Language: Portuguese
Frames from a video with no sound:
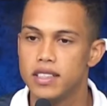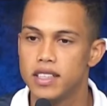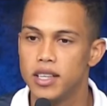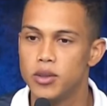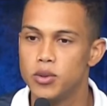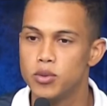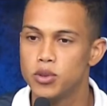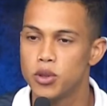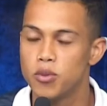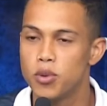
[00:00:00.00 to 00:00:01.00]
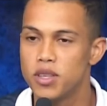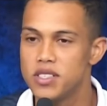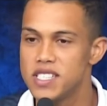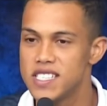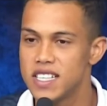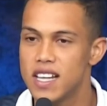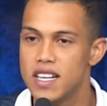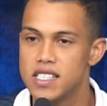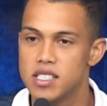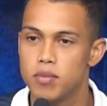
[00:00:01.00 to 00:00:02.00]
Então, estou com um pouquinho de
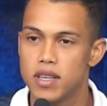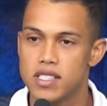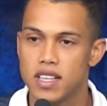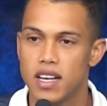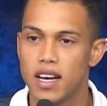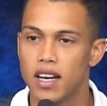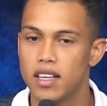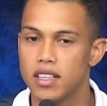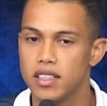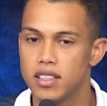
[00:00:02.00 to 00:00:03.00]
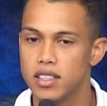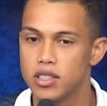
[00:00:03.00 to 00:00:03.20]
ansiedade sim para estrear.